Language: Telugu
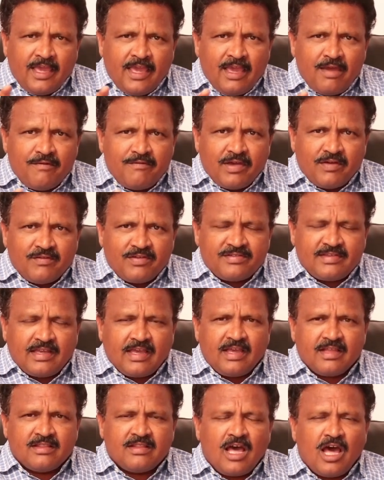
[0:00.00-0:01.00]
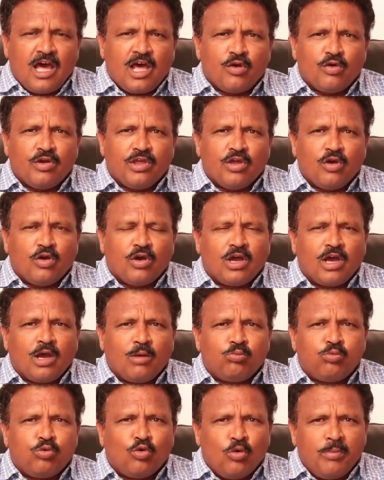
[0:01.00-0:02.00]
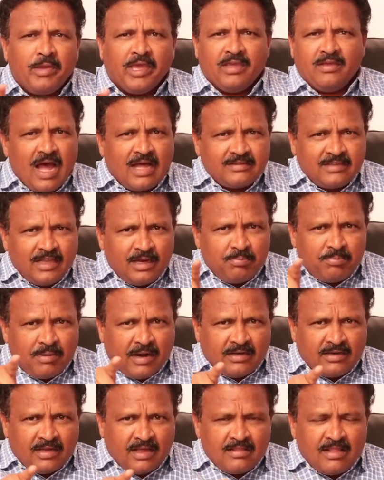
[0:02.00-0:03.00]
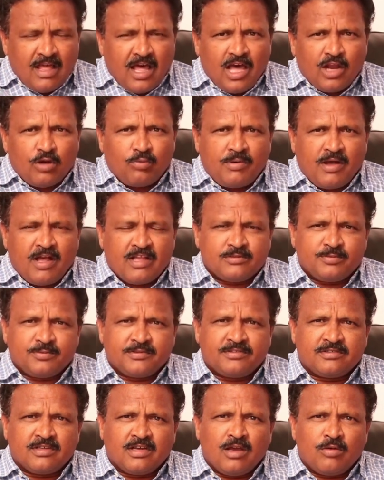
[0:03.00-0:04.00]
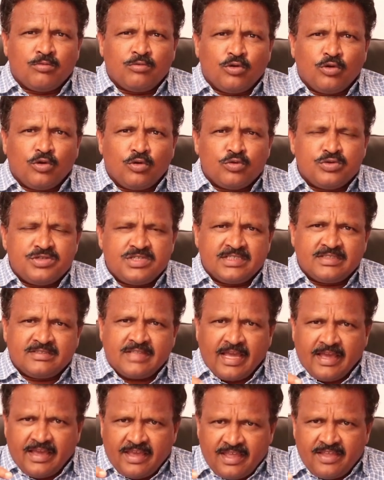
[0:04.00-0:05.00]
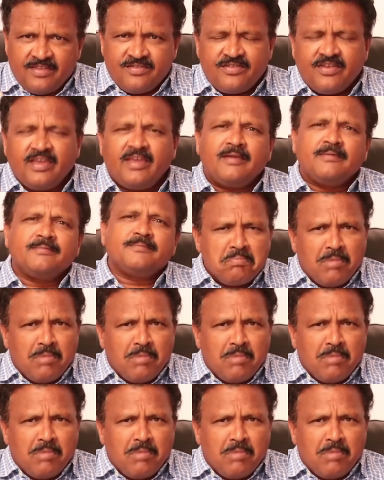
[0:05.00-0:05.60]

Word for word: ఏ వ్యవసాయదారుడి యొక్క భూమి అతని పట్టాదారు పాస్ పుస్తకంలో నుంచి తగ్గించి